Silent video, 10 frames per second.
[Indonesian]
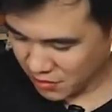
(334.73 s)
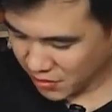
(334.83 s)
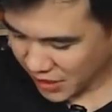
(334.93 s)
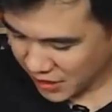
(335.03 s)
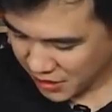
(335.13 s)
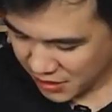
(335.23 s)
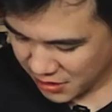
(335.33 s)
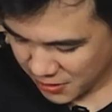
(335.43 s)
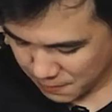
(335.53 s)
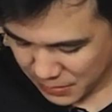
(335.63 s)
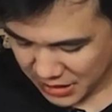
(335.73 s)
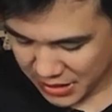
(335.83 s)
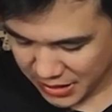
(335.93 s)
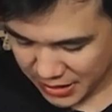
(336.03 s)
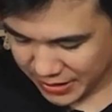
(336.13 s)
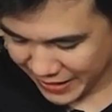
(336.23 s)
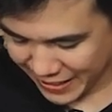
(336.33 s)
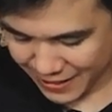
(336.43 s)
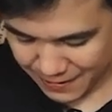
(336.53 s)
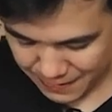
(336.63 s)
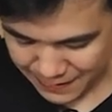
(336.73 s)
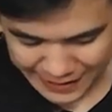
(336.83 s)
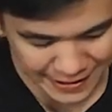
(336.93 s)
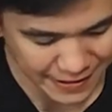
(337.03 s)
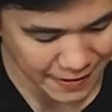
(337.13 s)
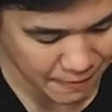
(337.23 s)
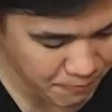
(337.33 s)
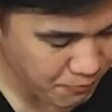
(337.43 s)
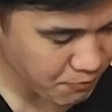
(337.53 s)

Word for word: Oke ini middle and necknya.